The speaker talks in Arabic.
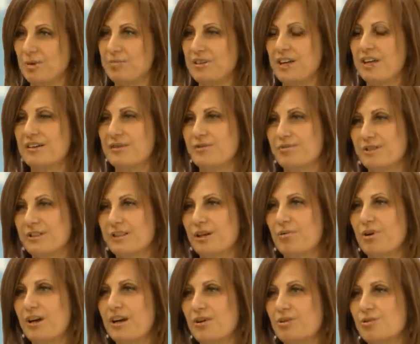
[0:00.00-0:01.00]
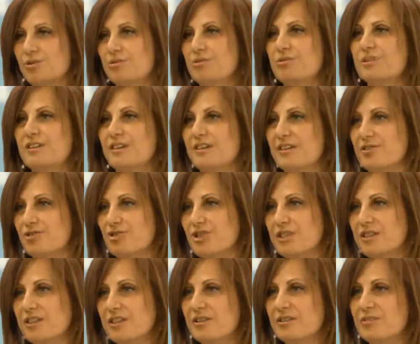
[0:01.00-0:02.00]
ما بنعرف التوحد هو
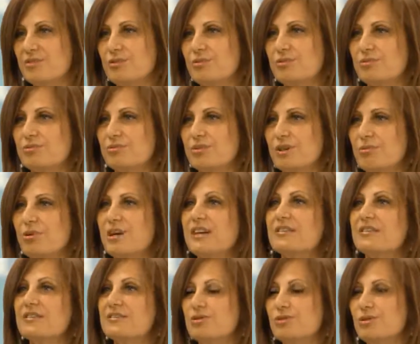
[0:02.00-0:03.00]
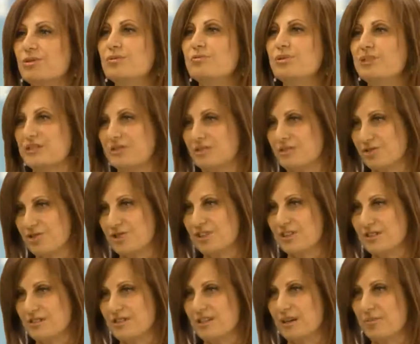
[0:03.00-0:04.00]
درجات وهيدي صعوبة
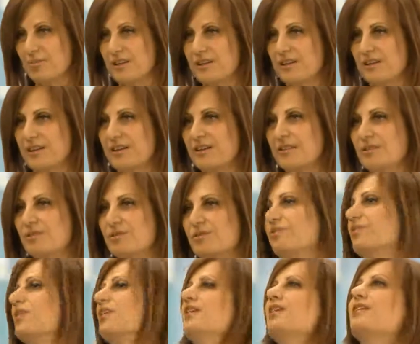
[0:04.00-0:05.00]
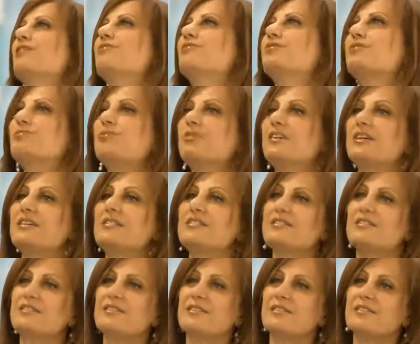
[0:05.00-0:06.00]
التشخيص كمان لأنه في
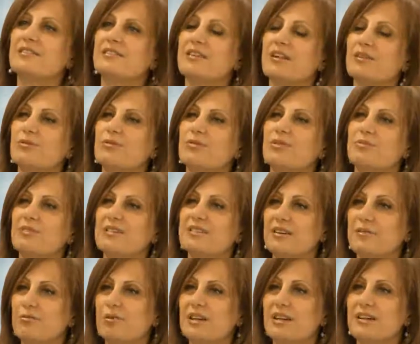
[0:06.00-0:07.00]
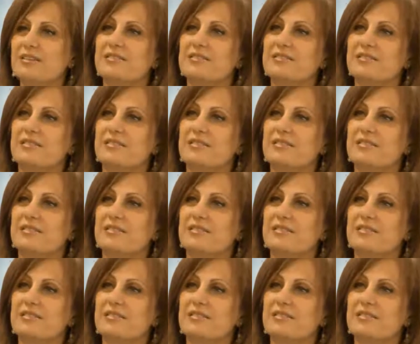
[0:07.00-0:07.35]
ولاد نقول مثلا ولد